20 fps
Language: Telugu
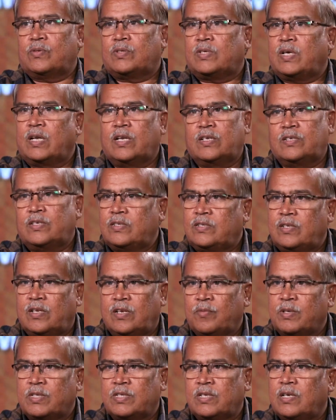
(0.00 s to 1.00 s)
చాలా చేసేది ఈ
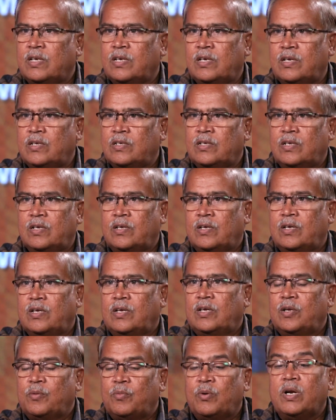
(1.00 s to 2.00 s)
మధ్యన
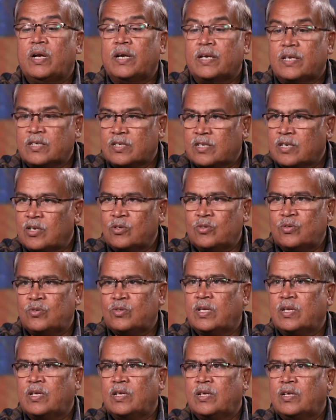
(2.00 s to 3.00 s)
ఇప్పుడు లేటెస్ట్గా
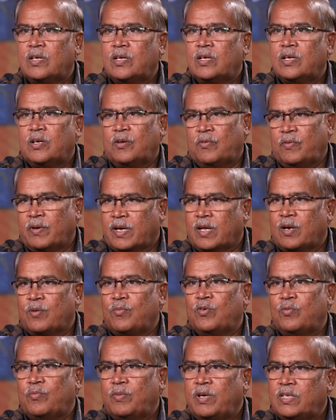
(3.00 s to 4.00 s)
చూస్తే విక్రము
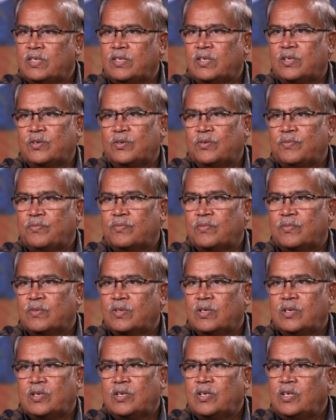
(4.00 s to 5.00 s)
మేజర్
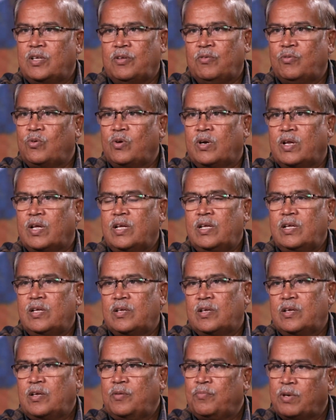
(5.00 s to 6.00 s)
అవును ఇవి కూడా
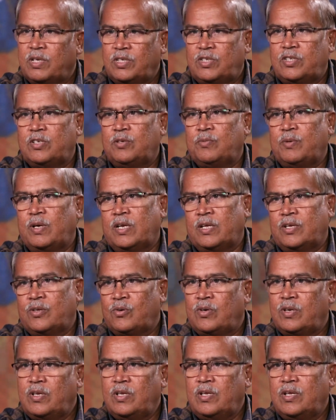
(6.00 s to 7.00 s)
అవును మంచి సినిమాలు అయ్యి
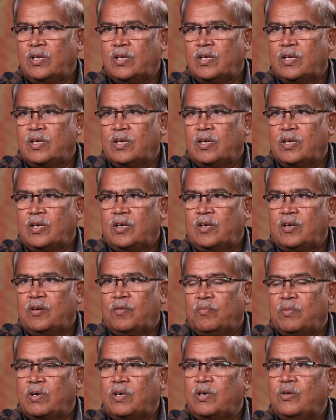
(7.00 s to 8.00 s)
ఉండి అవును
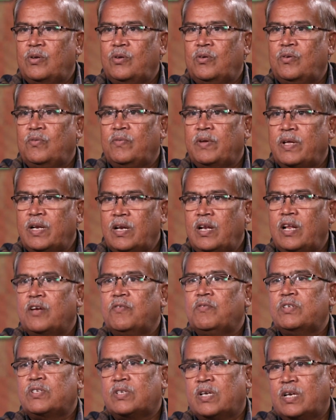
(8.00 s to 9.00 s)
బట్ వేరే
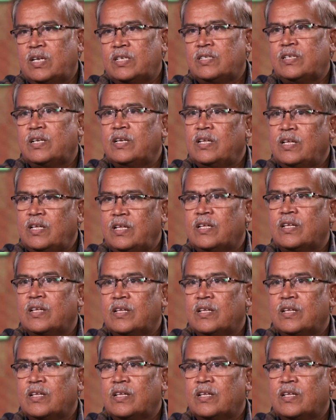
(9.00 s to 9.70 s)
లాంగ్వేజ్కి వెళ్ళేసరికి